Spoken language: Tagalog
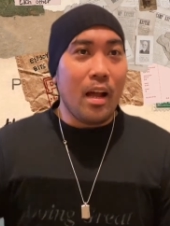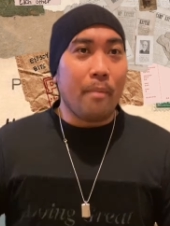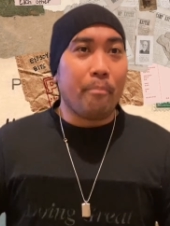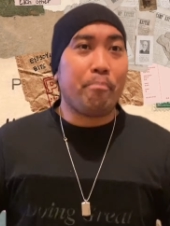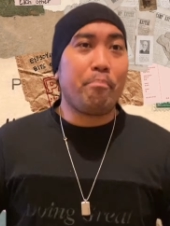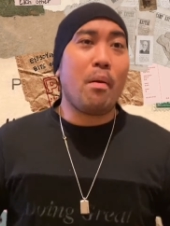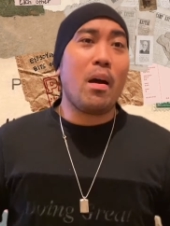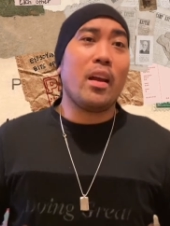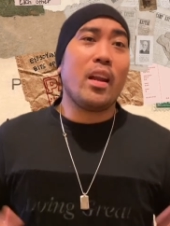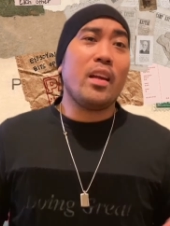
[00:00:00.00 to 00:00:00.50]

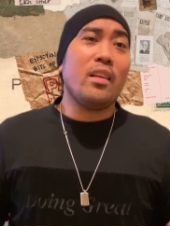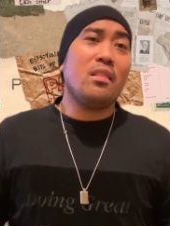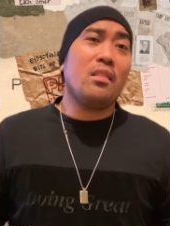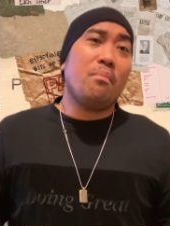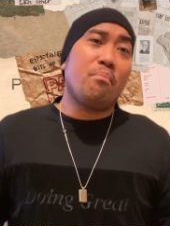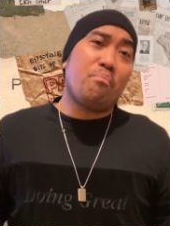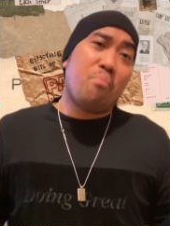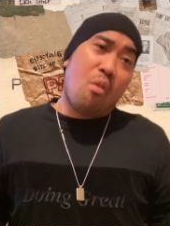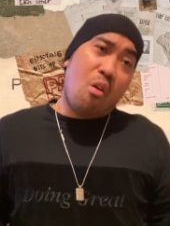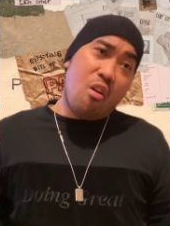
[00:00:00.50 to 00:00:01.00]
Para hindi
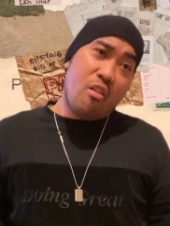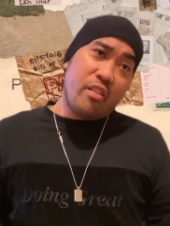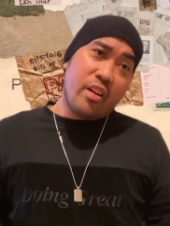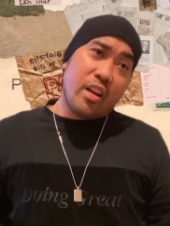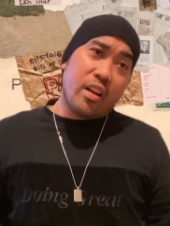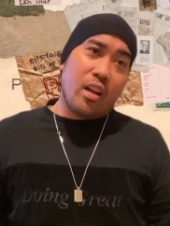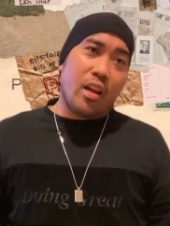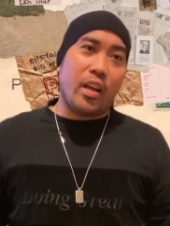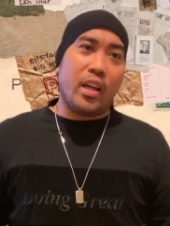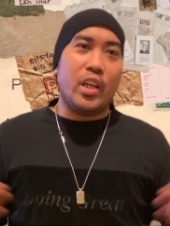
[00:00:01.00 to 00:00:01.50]
boring
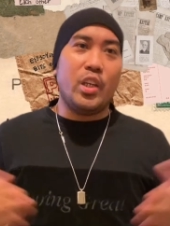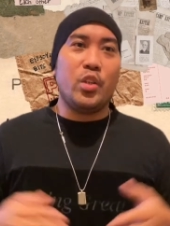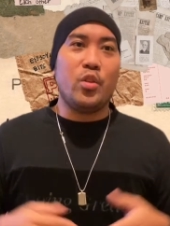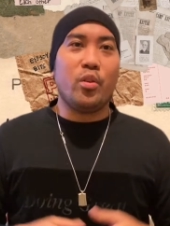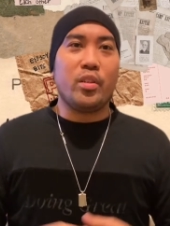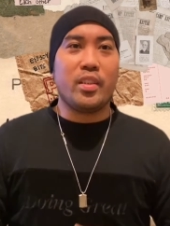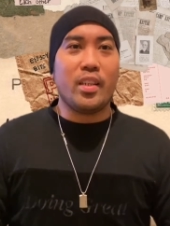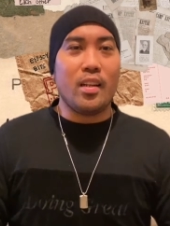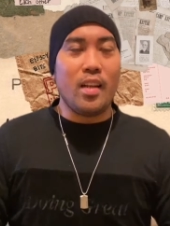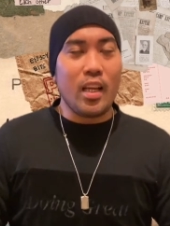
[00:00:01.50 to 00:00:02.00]
ang inyong
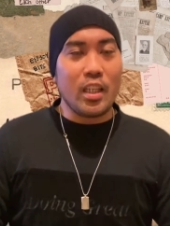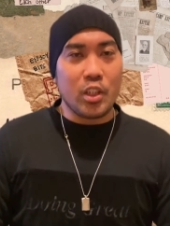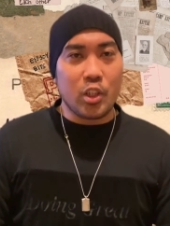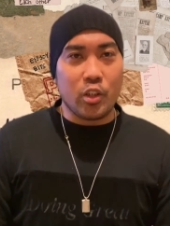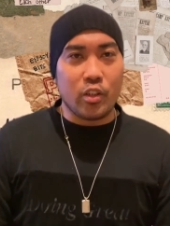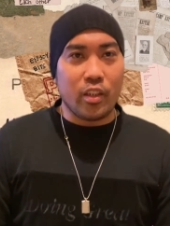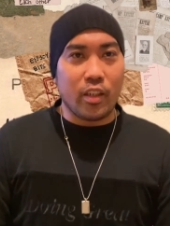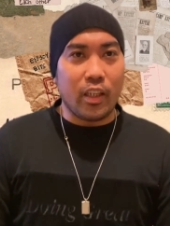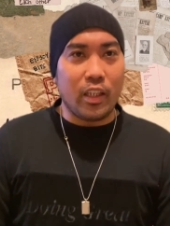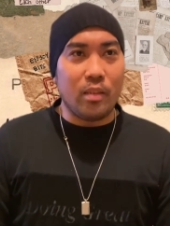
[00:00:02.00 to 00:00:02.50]
selection
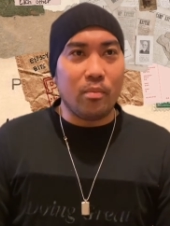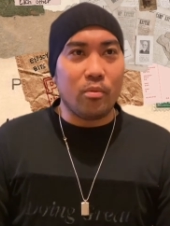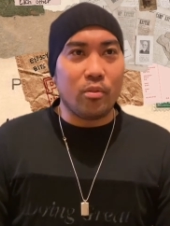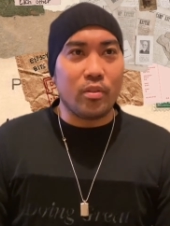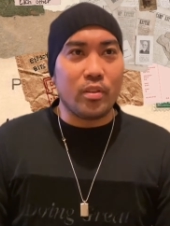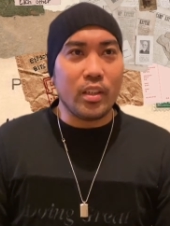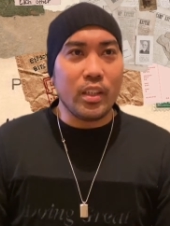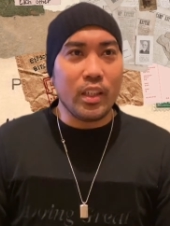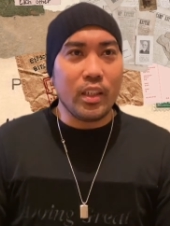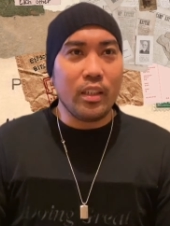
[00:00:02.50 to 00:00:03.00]
ng
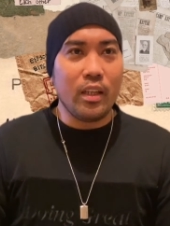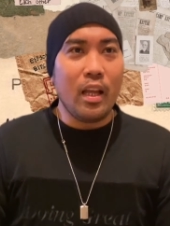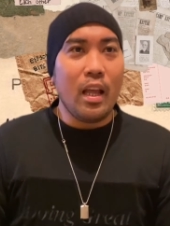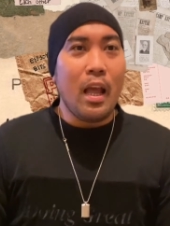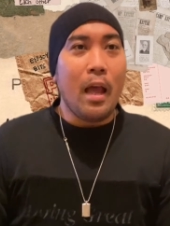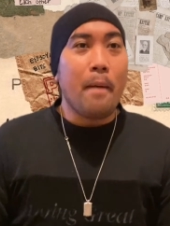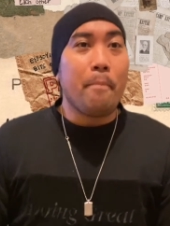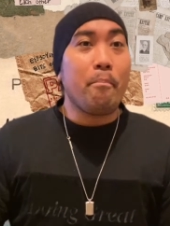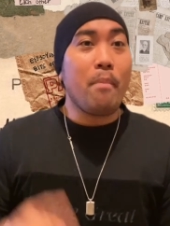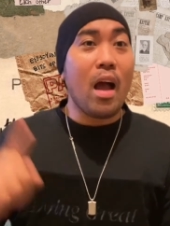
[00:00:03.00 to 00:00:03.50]
emoji,
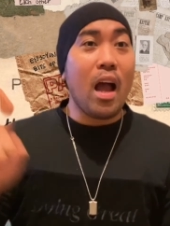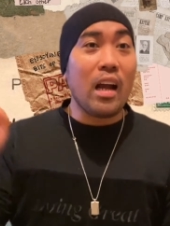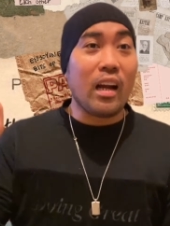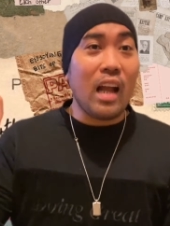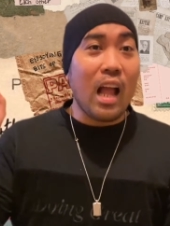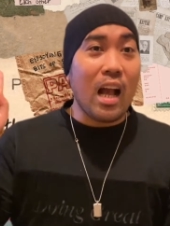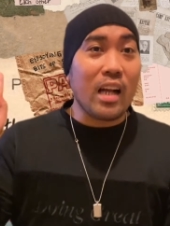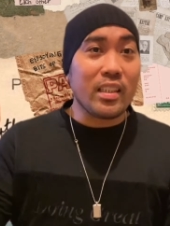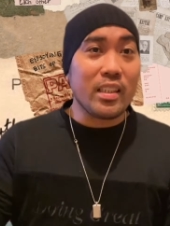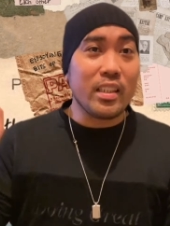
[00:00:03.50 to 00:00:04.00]

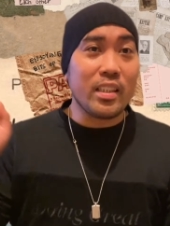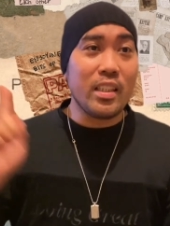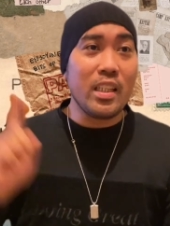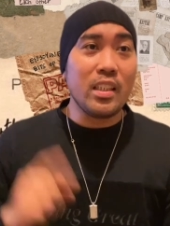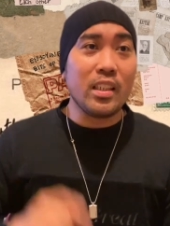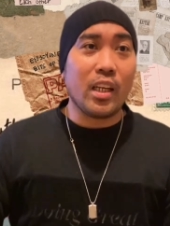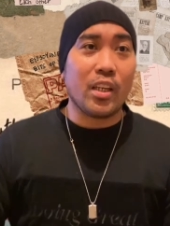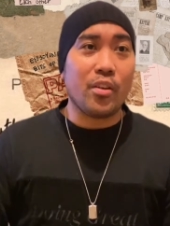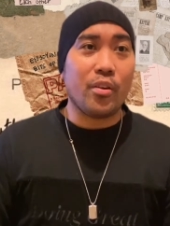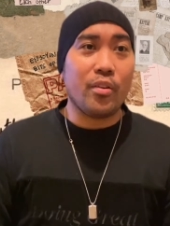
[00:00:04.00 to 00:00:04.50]
makaka-access din
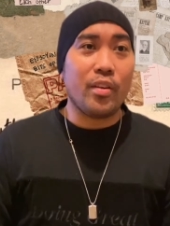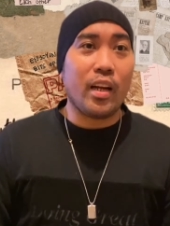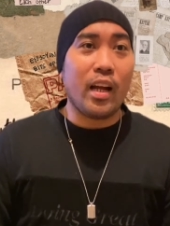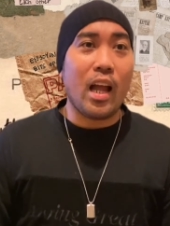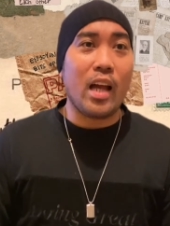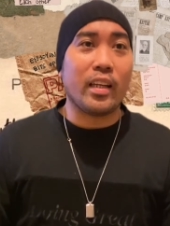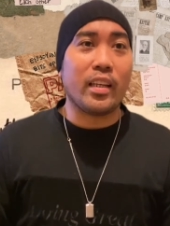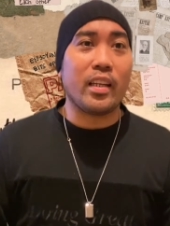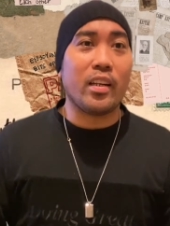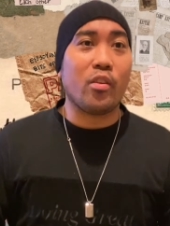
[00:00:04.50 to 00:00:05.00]
kayo ng
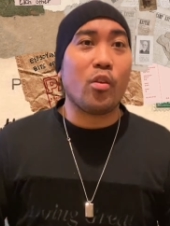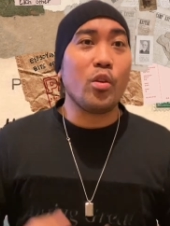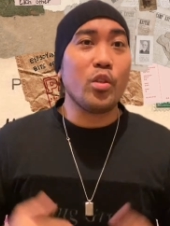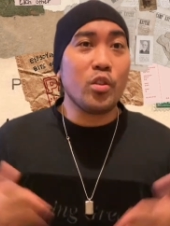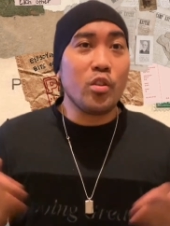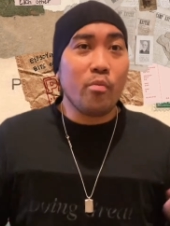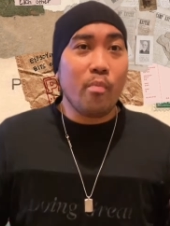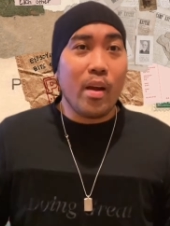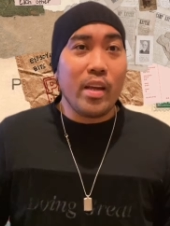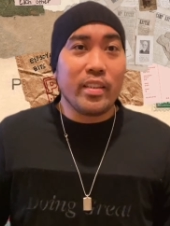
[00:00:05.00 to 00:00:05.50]
aking
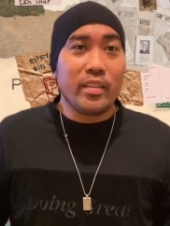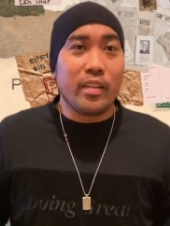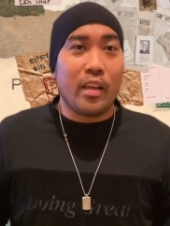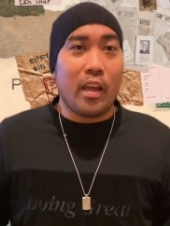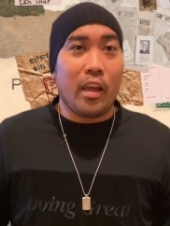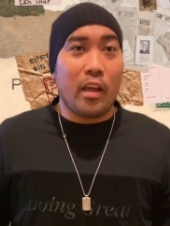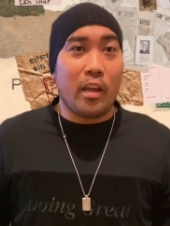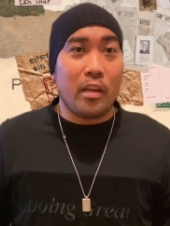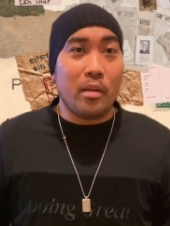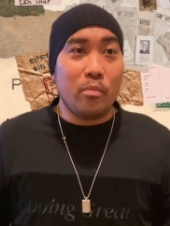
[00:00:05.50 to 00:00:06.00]
customized
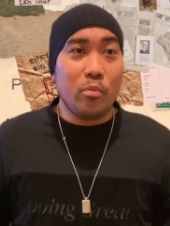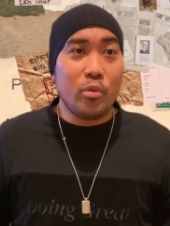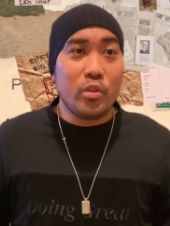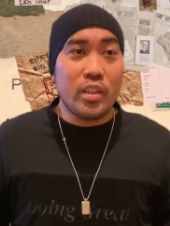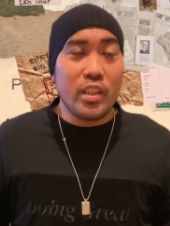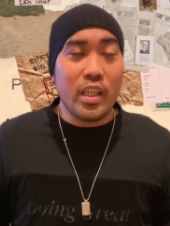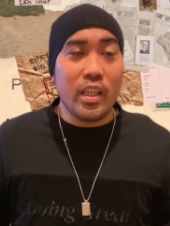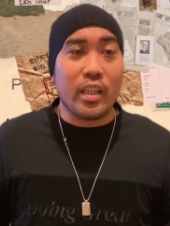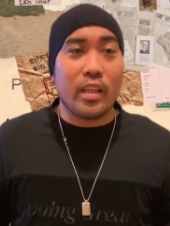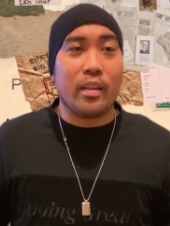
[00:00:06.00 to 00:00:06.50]

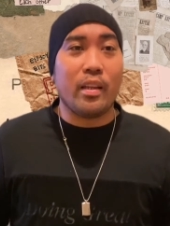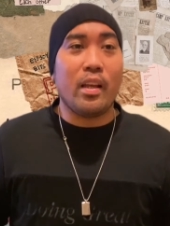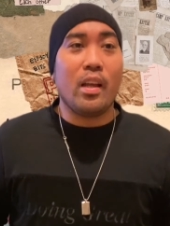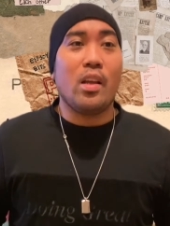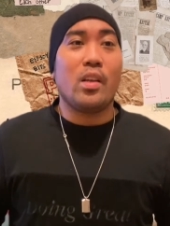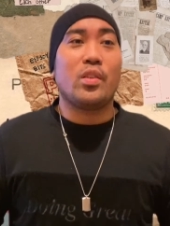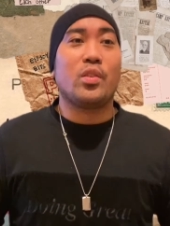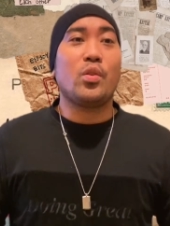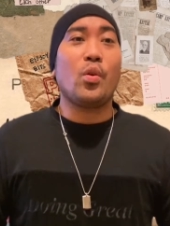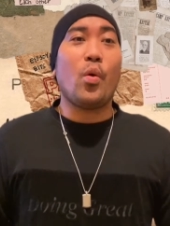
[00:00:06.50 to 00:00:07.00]
emoji.
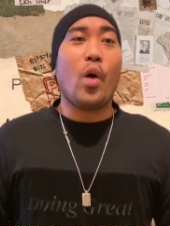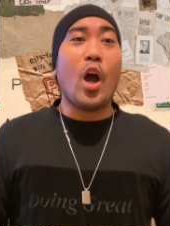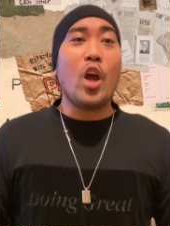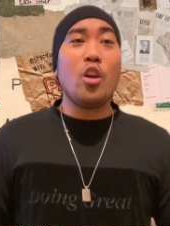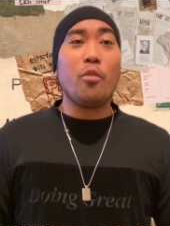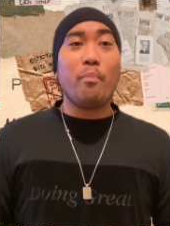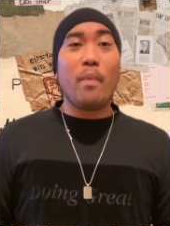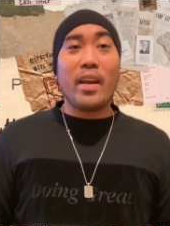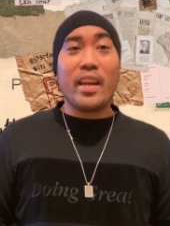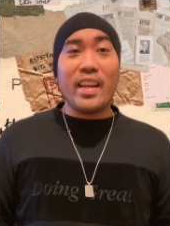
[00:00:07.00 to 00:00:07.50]
So ano
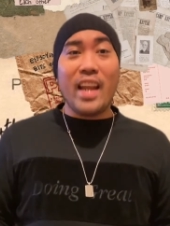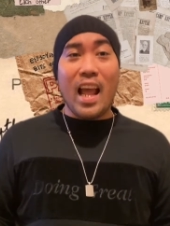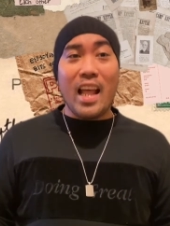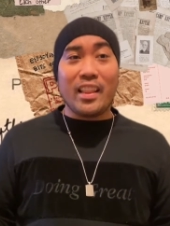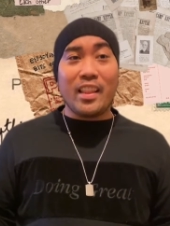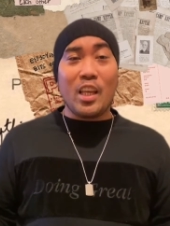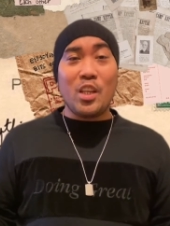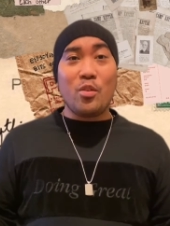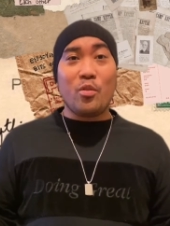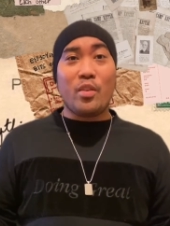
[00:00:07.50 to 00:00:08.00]
pang
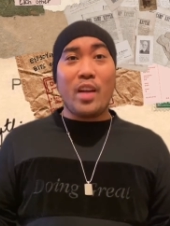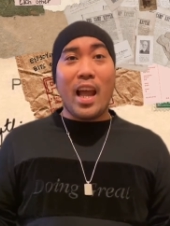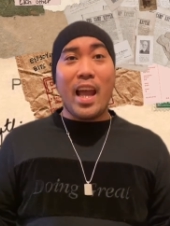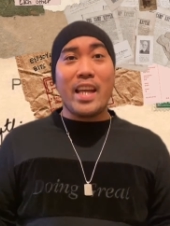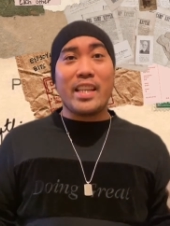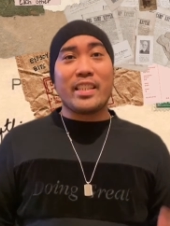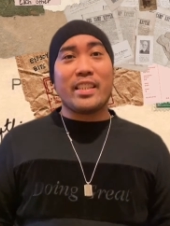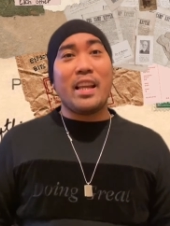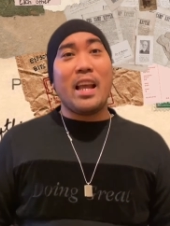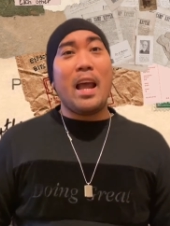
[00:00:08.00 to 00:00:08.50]
inaantay nyo
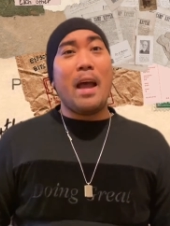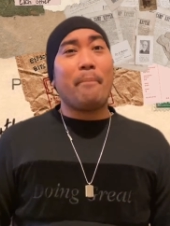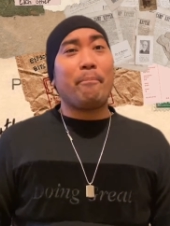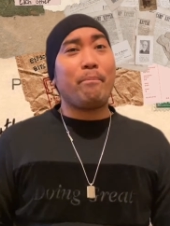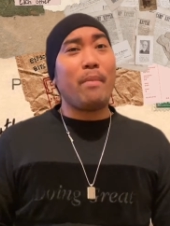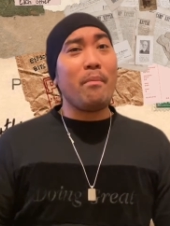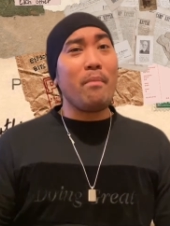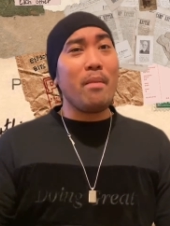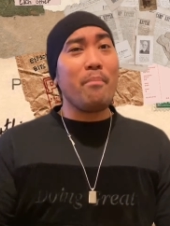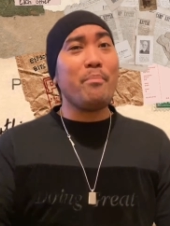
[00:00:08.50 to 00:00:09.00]
guys?
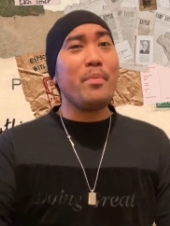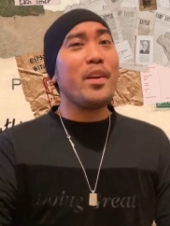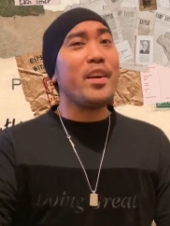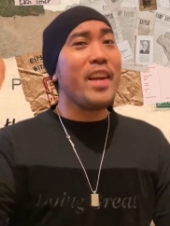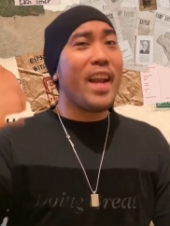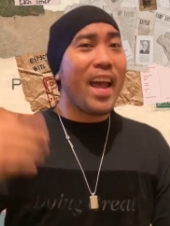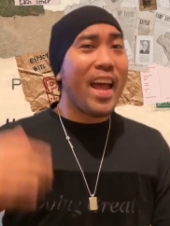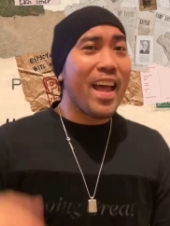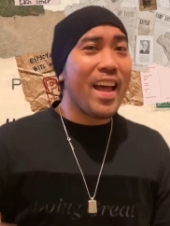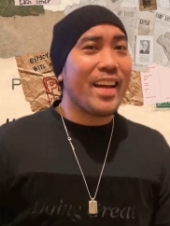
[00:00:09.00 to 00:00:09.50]
Pamember
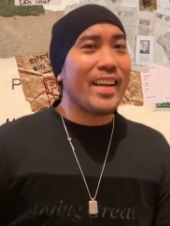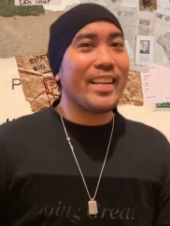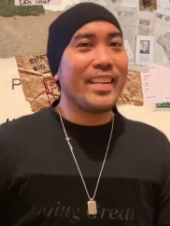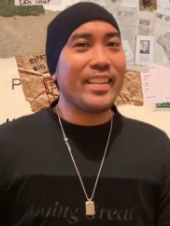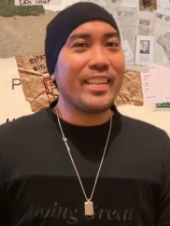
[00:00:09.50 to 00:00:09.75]
na!